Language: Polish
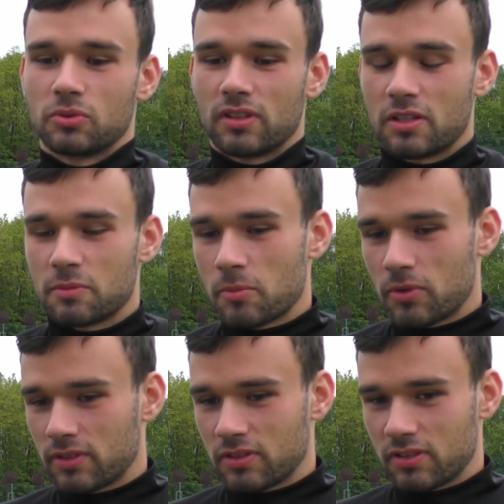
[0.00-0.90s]
u trenera
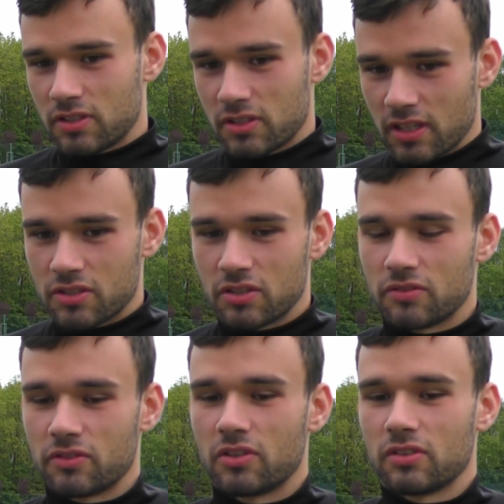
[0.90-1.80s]
Momrota jeszcze inaczej
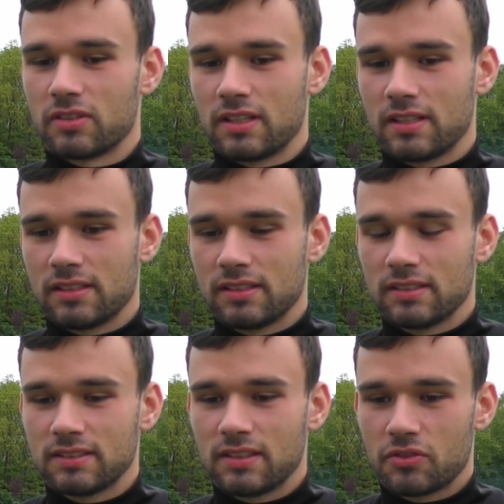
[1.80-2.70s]
to wygląda,
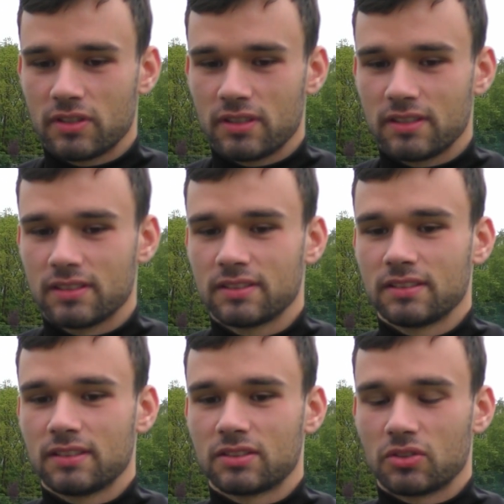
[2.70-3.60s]
ale zawsze
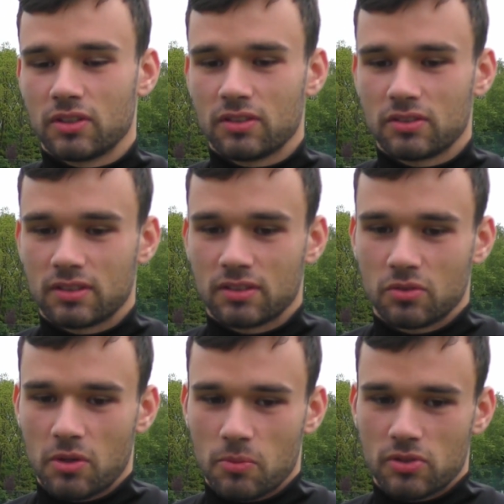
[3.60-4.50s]
jest to jednostka, z
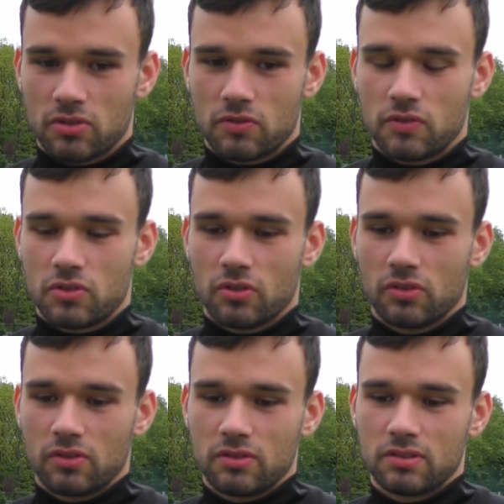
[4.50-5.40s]
której można coś
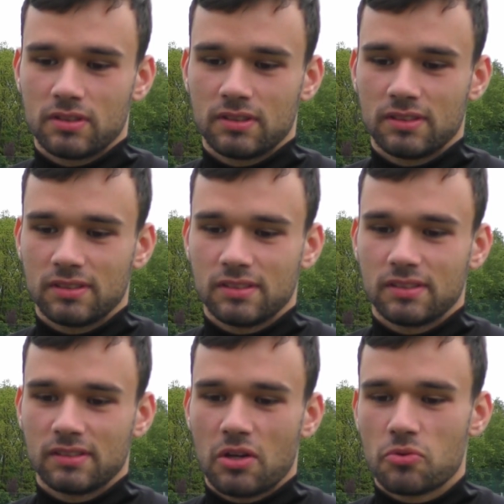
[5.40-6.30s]
wyciągnąć i
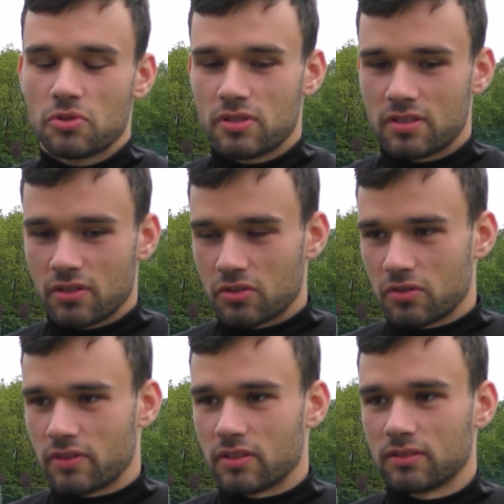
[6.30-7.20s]
nauczyć się czegoś
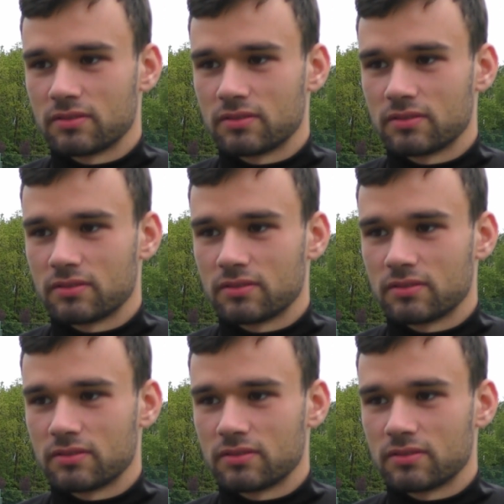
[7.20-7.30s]
nowego.